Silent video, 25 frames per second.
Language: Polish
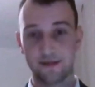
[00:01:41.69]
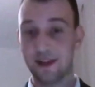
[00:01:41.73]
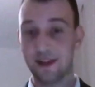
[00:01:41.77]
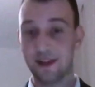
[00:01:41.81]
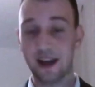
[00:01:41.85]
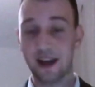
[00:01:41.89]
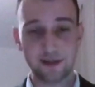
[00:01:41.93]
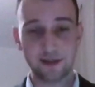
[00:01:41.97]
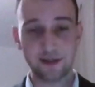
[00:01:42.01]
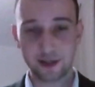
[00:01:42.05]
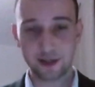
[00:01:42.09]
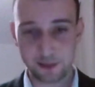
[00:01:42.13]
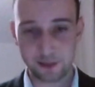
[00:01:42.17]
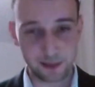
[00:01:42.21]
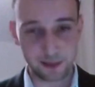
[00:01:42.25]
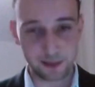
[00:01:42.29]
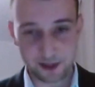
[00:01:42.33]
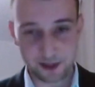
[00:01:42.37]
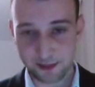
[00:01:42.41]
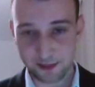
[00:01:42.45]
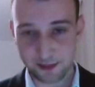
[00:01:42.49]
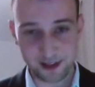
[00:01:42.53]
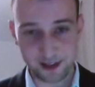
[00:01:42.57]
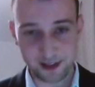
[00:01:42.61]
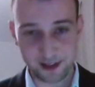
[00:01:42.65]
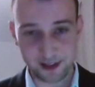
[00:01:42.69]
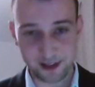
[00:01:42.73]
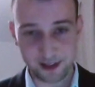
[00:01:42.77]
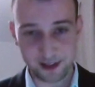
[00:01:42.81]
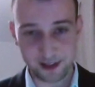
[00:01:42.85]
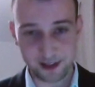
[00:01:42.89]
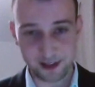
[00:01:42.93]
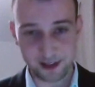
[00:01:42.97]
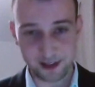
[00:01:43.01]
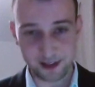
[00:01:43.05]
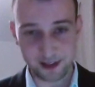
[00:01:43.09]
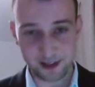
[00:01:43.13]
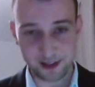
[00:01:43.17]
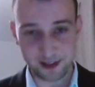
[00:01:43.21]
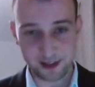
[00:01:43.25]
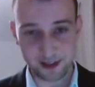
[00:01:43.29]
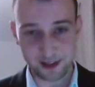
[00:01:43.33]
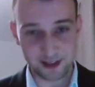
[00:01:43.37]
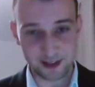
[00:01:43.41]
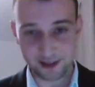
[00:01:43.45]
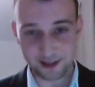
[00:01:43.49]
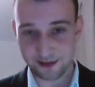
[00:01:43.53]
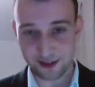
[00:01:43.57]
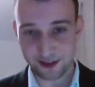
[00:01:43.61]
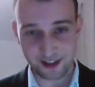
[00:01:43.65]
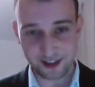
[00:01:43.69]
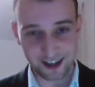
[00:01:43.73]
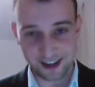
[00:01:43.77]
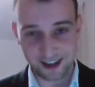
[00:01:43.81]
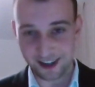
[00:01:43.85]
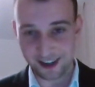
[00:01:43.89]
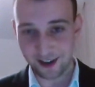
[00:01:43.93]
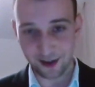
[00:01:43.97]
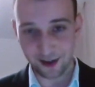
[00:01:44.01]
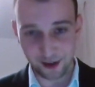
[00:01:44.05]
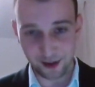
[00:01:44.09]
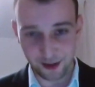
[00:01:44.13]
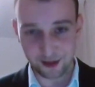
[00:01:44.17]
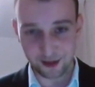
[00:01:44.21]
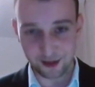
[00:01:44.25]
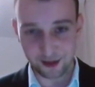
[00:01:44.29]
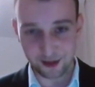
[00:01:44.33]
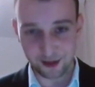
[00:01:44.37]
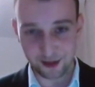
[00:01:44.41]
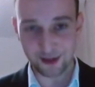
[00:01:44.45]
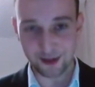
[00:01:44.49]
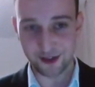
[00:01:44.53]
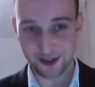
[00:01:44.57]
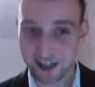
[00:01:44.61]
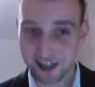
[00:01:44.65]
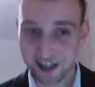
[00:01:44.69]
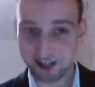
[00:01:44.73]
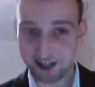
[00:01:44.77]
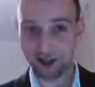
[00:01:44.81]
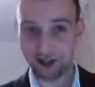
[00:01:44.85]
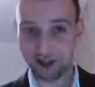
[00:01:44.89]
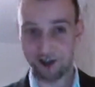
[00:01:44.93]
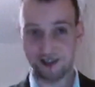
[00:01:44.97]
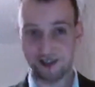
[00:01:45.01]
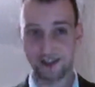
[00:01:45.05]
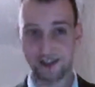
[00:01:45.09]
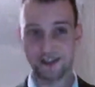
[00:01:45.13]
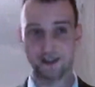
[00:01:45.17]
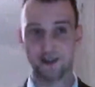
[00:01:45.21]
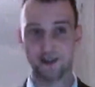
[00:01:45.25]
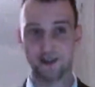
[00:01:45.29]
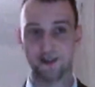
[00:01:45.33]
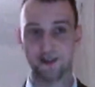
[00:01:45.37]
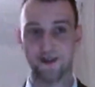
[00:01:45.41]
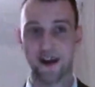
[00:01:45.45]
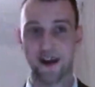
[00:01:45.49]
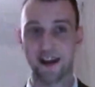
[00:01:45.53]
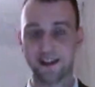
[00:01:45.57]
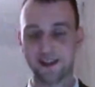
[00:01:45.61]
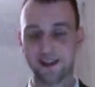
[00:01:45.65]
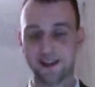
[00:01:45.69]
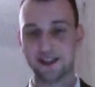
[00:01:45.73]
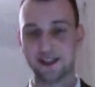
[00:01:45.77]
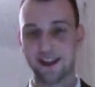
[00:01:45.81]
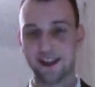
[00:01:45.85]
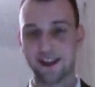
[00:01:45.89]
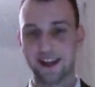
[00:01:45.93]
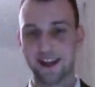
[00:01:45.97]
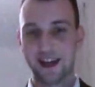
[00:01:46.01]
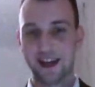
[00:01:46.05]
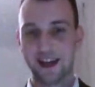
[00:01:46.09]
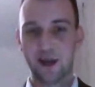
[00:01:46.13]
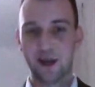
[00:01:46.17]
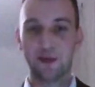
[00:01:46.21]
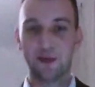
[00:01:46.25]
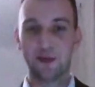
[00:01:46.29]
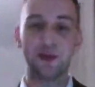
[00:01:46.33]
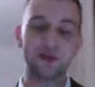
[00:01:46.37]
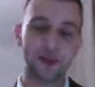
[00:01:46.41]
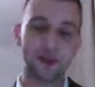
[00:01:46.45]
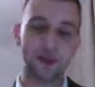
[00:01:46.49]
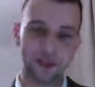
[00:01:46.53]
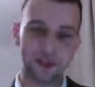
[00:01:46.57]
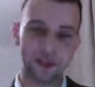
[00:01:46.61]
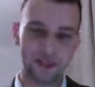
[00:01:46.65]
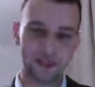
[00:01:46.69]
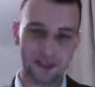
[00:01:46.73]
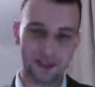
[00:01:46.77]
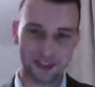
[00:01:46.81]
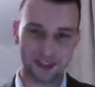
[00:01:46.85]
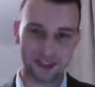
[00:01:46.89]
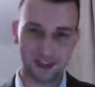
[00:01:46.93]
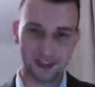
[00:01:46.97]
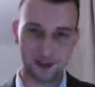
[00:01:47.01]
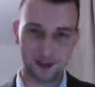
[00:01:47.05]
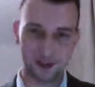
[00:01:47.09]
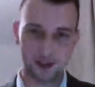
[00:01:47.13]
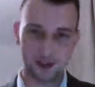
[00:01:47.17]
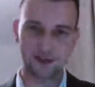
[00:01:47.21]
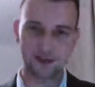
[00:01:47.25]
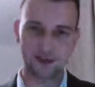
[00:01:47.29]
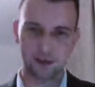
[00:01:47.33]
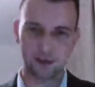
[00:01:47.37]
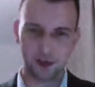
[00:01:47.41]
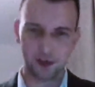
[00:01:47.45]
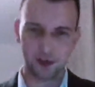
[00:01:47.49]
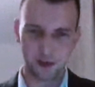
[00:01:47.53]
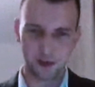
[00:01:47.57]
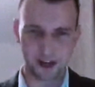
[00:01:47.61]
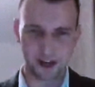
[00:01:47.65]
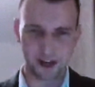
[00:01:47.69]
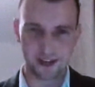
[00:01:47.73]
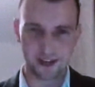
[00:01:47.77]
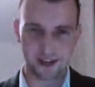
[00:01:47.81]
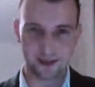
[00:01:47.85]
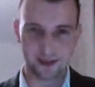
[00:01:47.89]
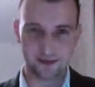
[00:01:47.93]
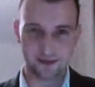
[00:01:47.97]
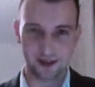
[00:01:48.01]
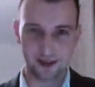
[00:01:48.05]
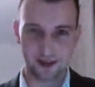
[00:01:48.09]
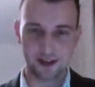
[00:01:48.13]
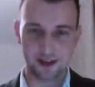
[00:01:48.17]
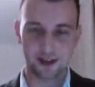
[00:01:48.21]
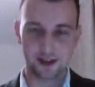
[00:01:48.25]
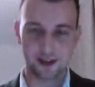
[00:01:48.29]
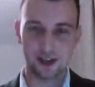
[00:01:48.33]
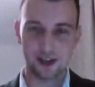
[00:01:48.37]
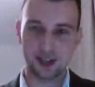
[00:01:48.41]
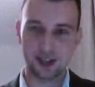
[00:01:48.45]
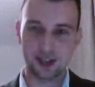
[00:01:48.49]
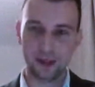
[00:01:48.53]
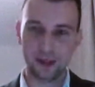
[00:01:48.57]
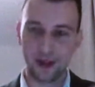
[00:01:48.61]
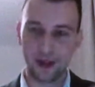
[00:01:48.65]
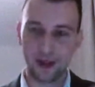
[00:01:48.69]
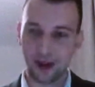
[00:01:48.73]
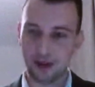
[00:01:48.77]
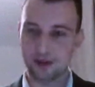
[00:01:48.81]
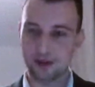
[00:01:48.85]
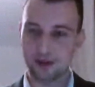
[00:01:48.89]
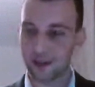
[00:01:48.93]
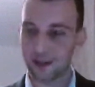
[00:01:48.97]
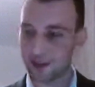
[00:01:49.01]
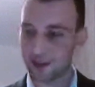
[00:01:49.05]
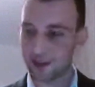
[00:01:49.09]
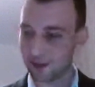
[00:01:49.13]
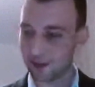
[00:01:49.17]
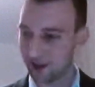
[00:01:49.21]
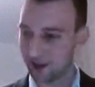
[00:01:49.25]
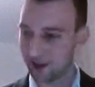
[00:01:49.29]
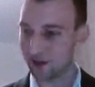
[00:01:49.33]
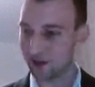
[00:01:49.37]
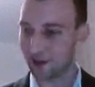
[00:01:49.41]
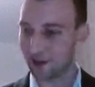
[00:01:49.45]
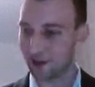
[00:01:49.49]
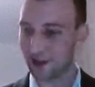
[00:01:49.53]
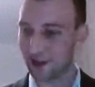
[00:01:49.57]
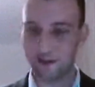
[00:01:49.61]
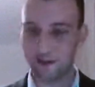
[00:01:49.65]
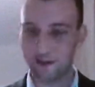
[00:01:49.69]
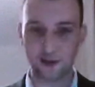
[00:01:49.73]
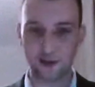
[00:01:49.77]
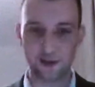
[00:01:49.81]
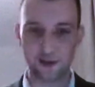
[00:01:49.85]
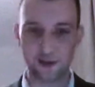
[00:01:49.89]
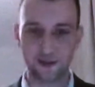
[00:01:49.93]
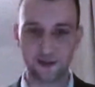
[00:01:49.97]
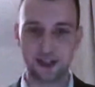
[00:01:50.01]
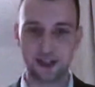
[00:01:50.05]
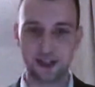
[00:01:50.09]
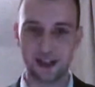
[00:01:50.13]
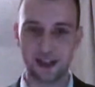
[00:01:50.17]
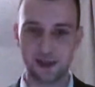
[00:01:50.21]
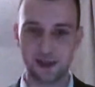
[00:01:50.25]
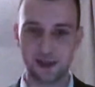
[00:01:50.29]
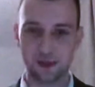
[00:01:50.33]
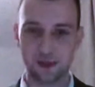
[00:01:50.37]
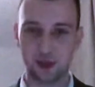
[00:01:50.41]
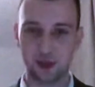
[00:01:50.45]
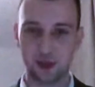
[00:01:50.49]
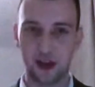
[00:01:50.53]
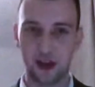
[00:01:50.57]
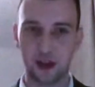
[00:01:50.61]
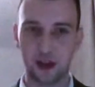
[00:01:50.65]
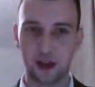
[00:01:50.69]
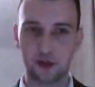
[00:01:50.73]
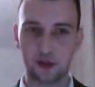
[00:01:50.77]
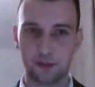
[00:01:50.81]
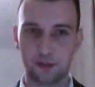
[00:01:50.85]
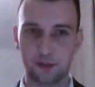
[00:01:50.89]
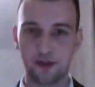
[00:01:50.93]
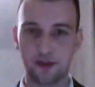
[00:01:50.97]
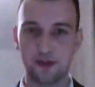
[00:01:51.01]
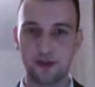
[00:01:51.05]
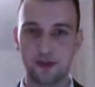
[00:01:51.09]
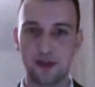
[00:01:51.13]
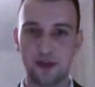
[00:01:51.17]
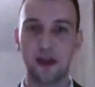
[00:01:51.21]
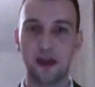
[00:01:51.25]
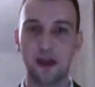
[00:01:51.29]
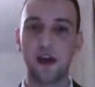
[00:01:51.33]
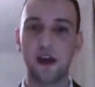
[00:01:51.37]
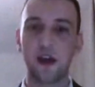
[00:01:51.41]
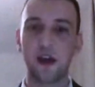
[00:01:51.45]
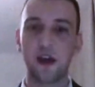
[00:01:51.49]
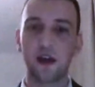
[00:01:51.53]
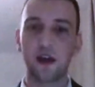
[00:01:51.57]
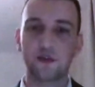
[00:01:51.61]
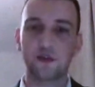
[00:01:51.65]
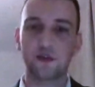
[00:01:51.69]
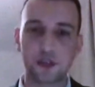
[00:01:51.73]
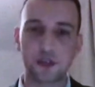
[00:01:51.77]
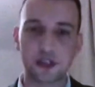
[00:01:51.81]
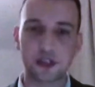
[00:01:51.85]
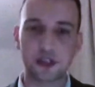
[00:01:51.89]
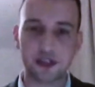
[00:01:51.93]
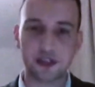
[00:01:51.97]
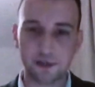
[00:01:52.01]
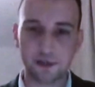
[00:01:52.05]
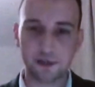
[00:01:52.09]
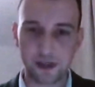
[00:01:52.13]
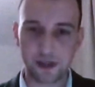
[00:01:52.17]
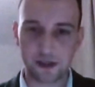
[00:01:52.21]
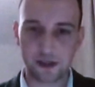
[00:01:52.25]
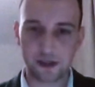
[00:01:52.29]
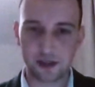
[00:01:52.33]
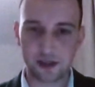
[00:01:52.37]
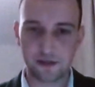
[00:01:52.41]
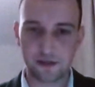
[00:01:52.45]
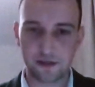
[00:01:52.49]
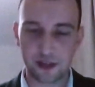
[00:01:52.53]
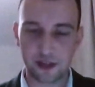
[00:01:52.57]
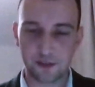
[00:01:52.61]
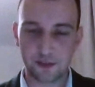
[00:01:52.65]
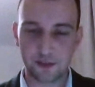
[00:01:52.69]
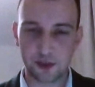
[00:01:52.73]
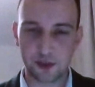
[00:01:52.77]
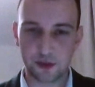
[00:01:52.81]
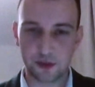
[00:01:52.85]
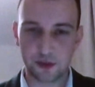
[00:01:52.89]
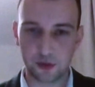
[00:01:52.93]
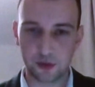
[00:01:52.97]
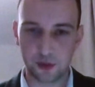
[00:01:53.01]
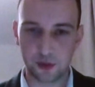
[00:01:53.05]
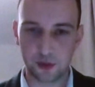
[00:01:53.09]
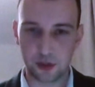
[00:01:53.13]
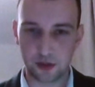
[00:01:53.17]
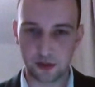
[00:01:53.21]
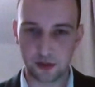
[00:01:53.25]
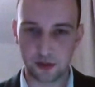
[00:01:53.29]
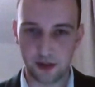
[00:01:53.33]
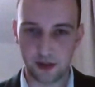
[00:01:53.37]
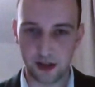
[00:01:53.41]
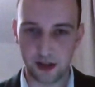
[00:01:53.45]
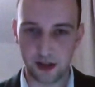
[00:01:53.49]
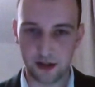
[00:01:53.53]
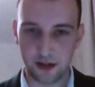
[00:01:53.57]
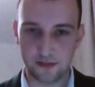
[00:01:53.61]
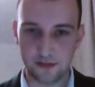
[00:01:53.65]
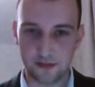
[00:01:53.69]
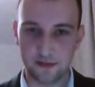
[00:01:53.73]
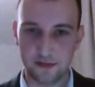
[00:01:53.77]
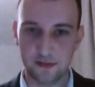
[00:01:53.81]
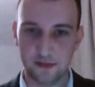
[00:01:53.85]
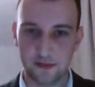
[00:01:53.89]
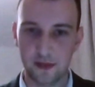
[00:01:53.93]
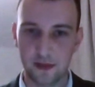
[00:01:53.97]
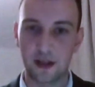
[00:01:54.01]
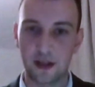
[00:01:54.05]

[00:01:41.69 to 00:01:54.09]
Nawet z perspektywy, jak ja, jest go za co chwalić. Mówiąc więc za Józefem Konradem, że trzeba oddać sprawiedliwość widzialnemu światu, powiem, XXI wiek przyniósł dużo dobrego.